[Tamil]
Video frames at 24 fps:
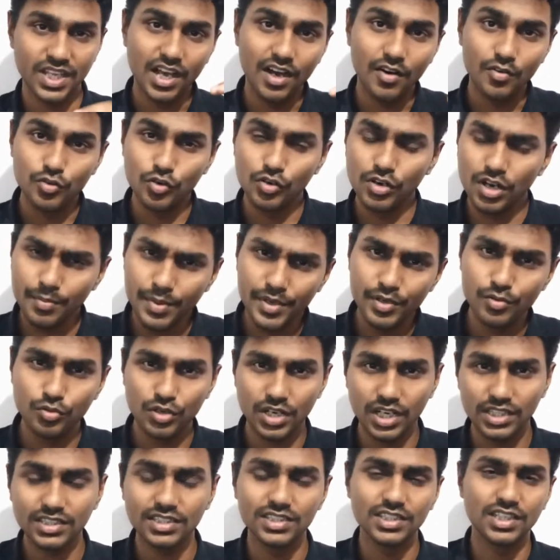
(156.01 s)
அவர் உள்ளே போய்
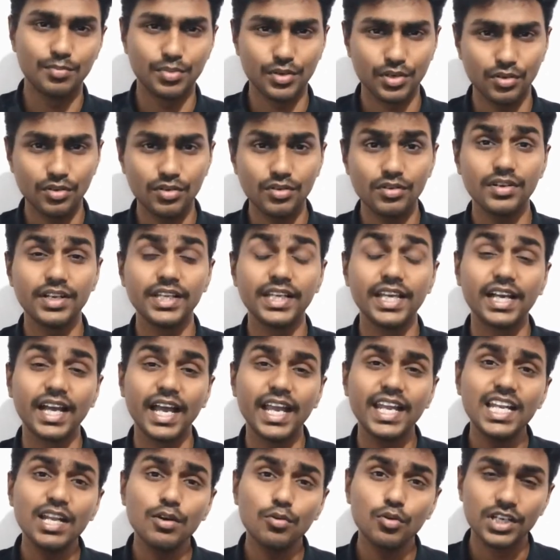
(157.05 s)
உட்காந்ததுக்கப்புறம் நீங்கள்
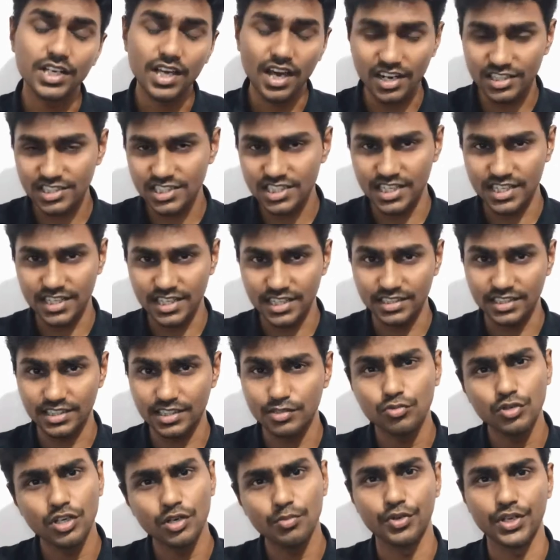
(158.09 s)
கையில் ஒரு டார்ச் லைட்
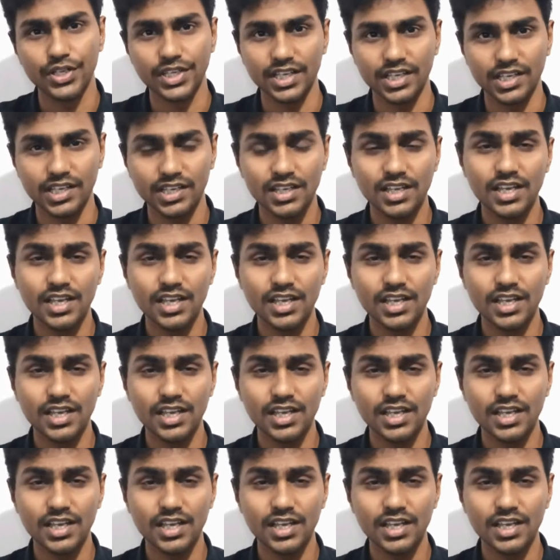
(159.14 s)
எடுத்துகிட்டு உள்ளே போகிறீங்க